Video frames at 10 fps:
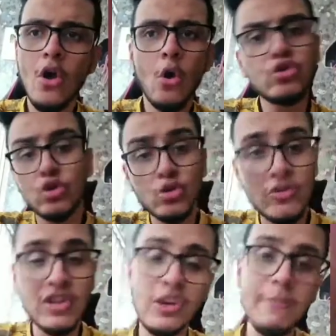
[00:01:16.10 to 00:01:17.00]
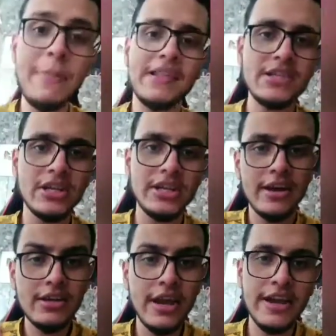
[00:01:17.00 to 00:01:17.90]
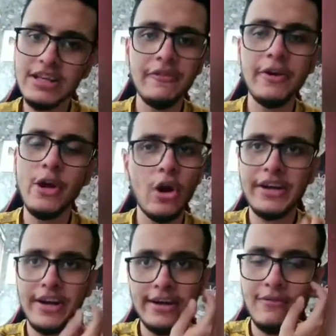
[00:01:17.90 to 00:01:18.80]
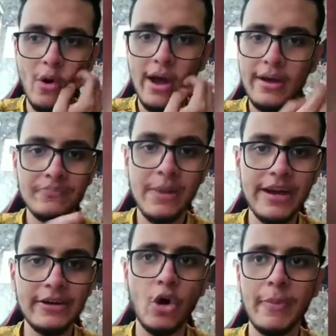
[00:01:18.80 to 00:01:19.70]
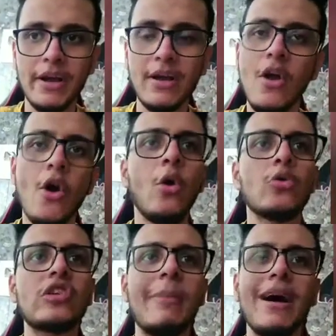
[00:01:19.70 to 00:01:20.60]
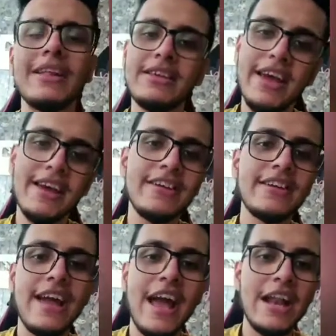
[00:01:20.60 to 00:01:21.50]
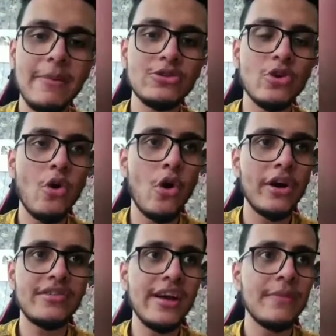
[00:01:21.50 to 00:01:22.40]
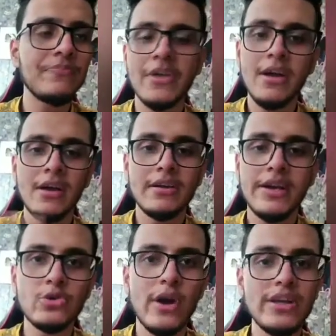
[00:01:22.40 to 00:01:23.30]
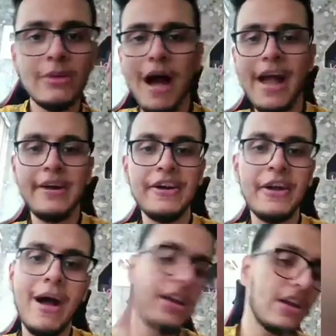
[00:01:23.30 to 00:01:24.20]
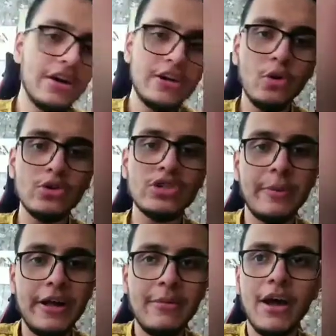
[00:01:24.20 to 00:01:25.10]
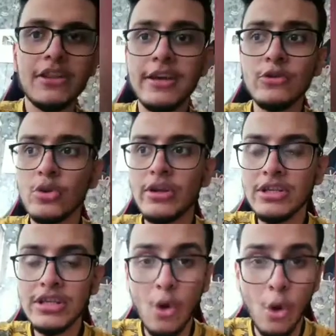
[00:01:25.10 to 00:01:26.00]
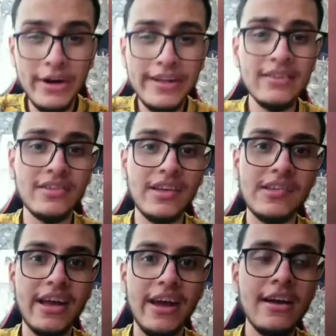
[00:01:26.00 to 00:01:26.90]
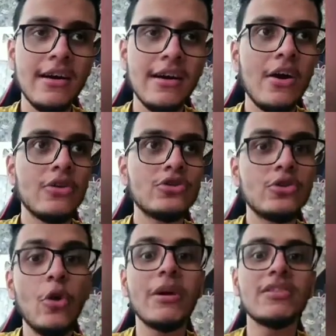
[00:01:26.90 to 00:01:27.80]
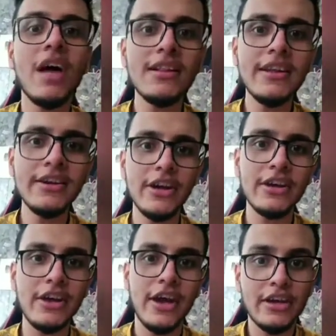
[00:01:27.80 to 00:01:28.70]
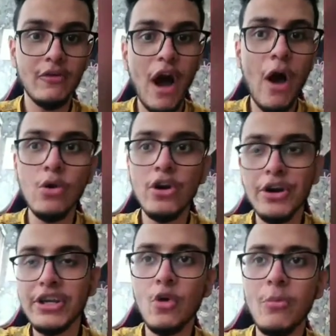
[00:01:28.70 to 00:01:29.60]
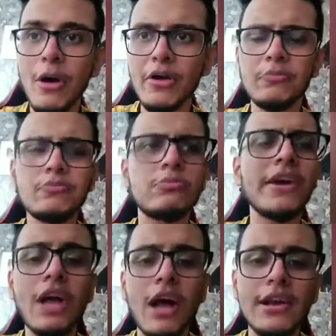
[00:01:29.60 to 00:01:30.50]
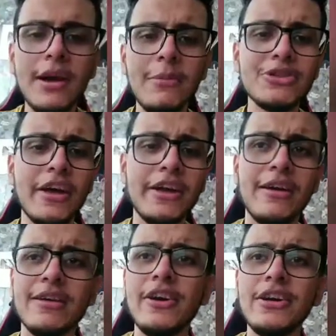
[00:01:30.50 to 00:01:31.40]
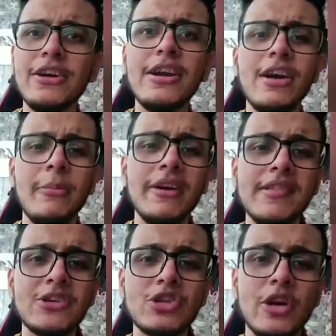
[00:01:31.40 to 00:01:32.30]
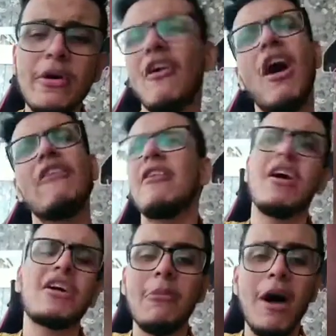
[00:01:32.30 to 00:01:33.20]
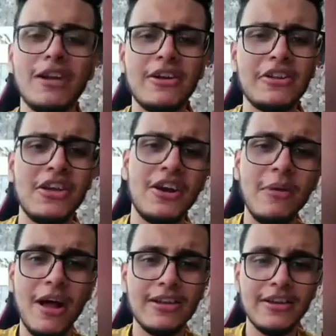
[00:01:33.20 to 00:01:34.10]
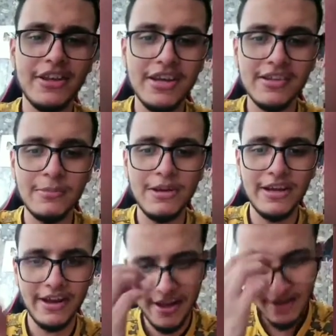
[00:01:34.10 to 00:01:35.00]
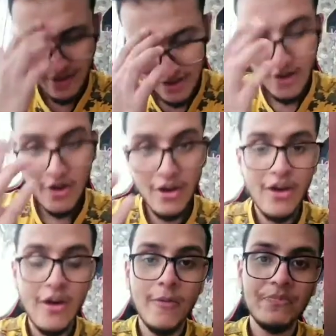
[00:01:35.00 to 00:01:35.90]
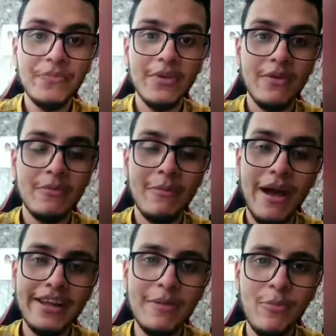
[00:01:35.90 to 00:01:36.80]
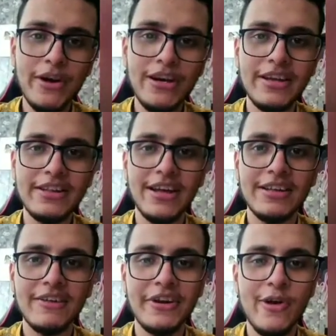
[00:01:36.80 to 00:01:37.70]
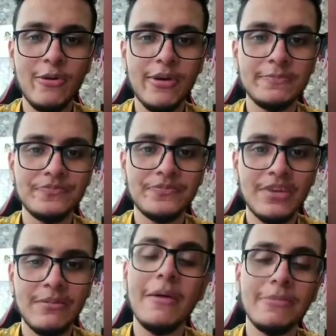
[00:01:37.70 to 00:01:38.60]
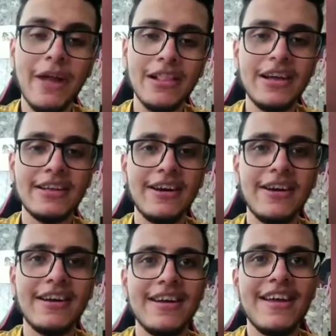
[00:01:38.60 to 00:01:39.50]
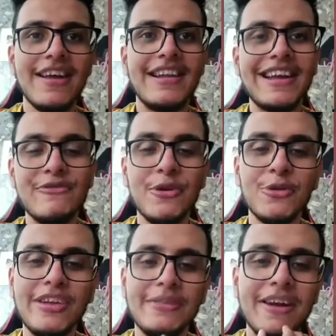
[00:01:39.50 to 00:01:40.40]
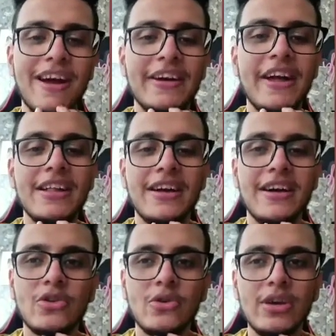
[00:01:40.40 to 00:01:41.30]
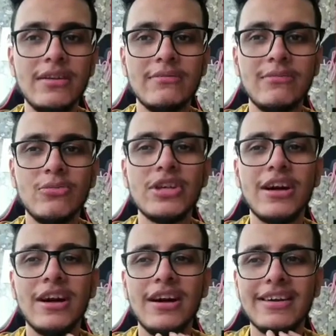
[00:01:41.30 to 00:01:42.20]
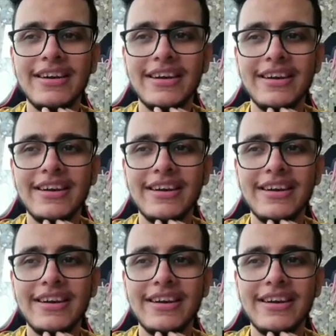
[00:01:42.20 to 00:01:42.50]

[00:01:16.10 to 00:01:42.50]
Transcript: उसको तुमसे सिर्फ पैसे चाहिए ये इनकी वीडियो का वो है मेन टॉपिक उसके बाद ये इनके हेल्पिंग जो गॉड्स है ये जो है जब आयरन में आके लड़कियों को चपेड़े मारते हैं तो इनकी ऑडियंस ऐसी है जिनको मजा आता है ये देख के कि वाह लड़की को मारा भाई तालियां बजा रहे हैं लिटरली कमेंट सेक्शन में वाह वाह वाह कमाल कर दिए कमाल कर दिए ये सब लिख रहे हैं मैंने ये पॉइंट लिख दिया था वीडियो में मतलब डाल दिया था लेकिन फिर उसके बाद मैंने हटा दिया क्योंकि मुझे लगा कि